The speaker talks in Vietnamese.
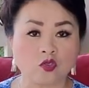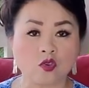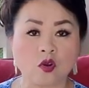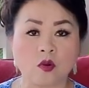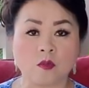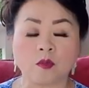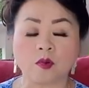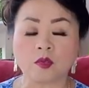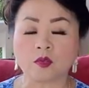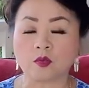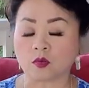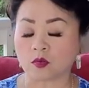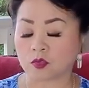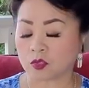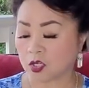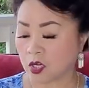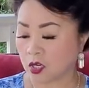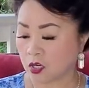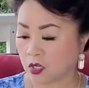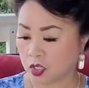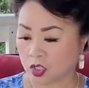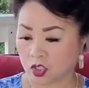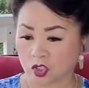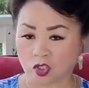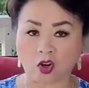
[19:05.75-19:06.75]
chua mốt tổ
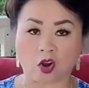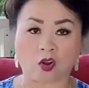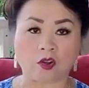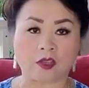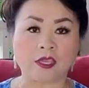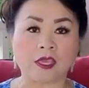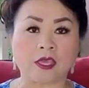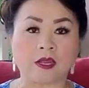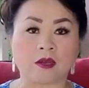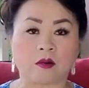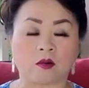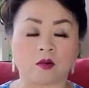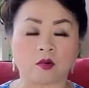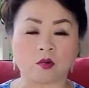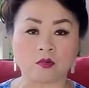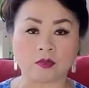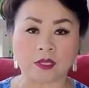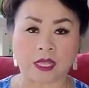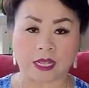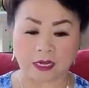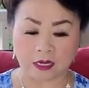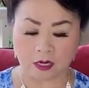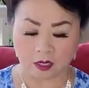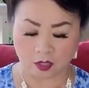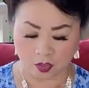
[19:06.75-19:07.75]
trăng là cho kia nó lúc
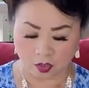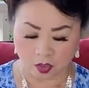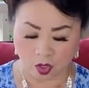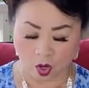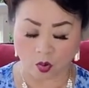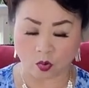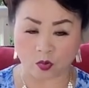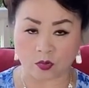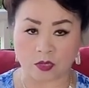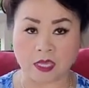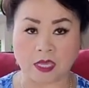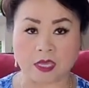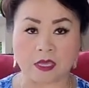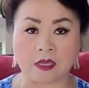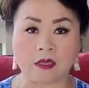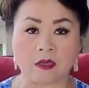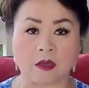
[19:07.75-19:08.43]
tại nữa đầu kia